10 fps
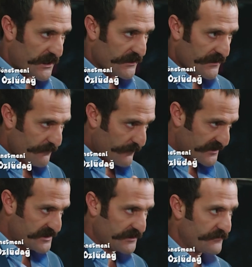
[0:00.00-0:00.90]
kağıda
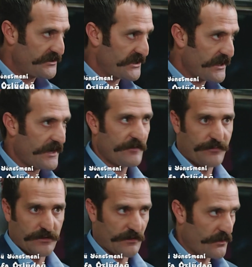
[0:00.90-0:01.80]
baskılı bir şeyler
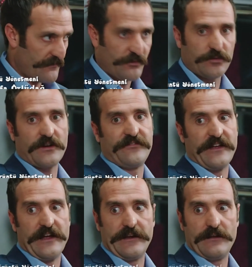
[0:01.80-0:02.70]
yapıyorlar öyle bir
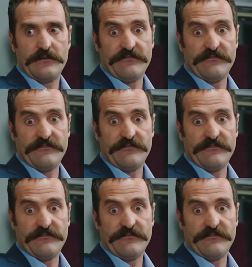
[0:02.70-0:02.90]
fotoğraf yani.